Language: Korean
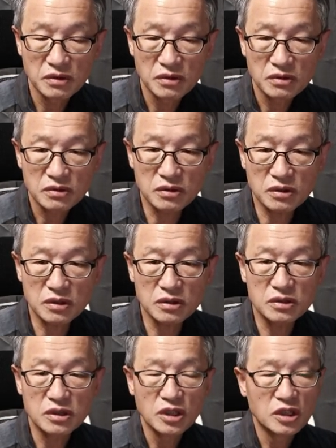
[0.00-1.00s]
그러니까
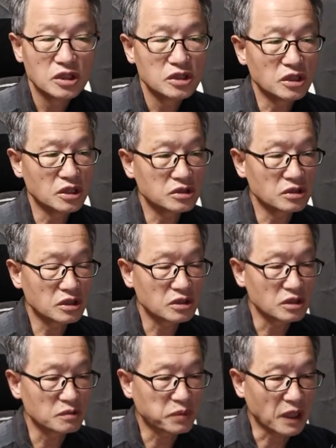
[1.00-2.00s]
예전에
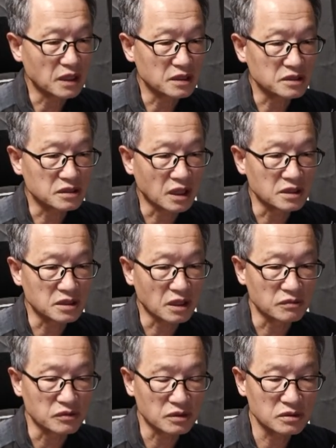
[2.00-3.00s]
그 팔레스타인
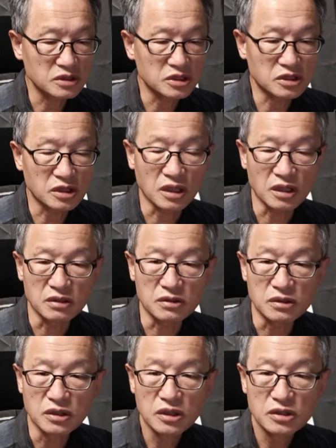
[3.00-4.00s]
사람들은
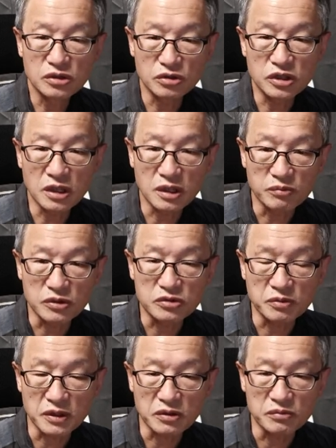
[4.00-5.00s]
이스라엘을 좋지 않게 볼
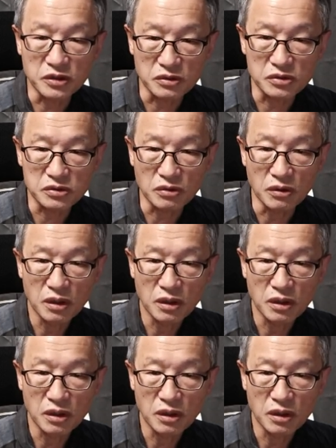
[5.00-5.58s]
수밖에 없는 것이죠.